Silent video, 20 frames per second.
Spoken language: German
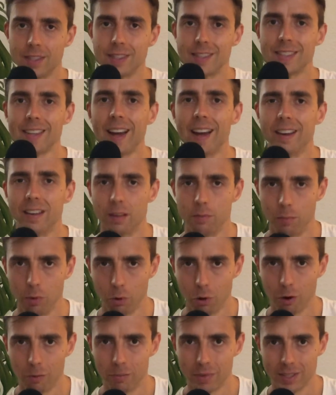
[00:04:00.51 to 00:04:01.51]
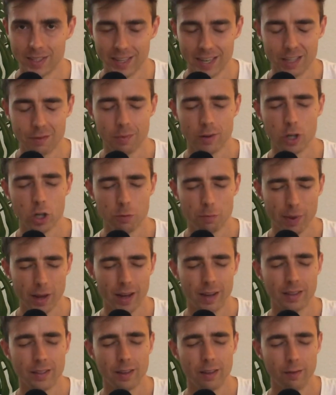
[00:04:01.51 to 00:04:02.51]
Zeit bekommen. Das heißt, man
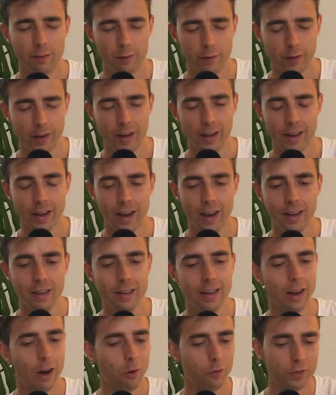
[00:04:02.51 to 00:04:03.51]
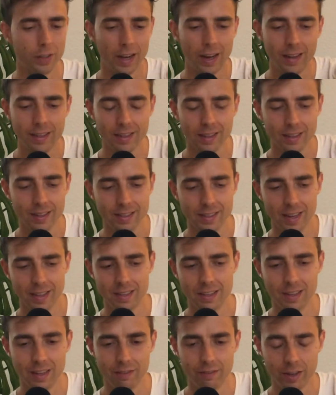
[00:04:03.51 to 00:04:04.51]
sperrt Pferde ein auf der anderen Seite
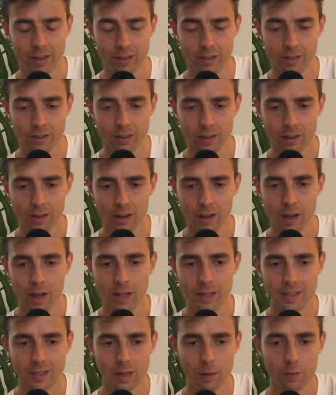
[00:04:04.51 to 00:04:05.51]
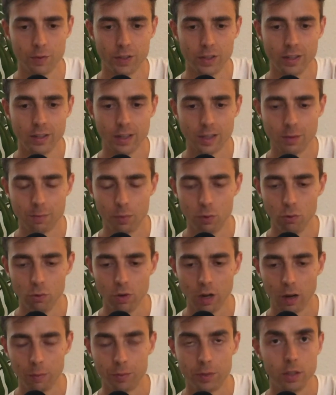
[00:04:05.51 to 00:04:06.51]
der Welt, zapft denen das Blut
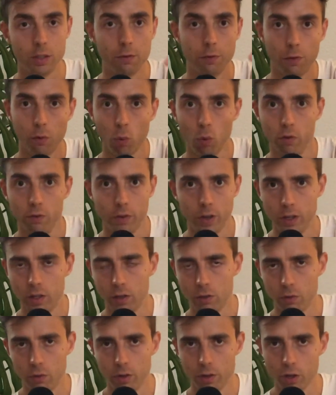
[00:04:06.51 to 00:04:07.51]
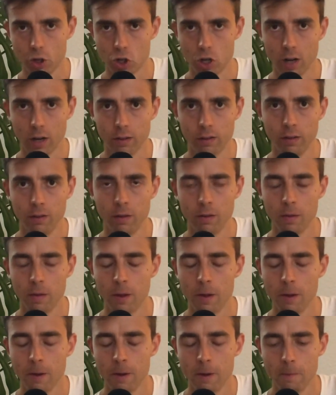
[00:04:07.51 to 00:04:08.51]
ab, die Fohlen werden natürlich geschlachtet
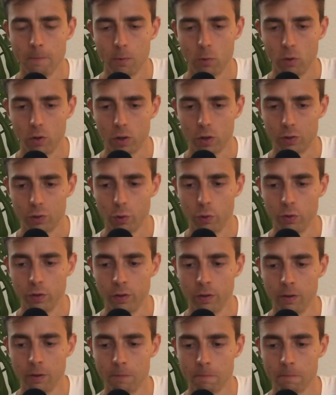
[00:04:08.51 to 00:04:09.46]
oder getötet,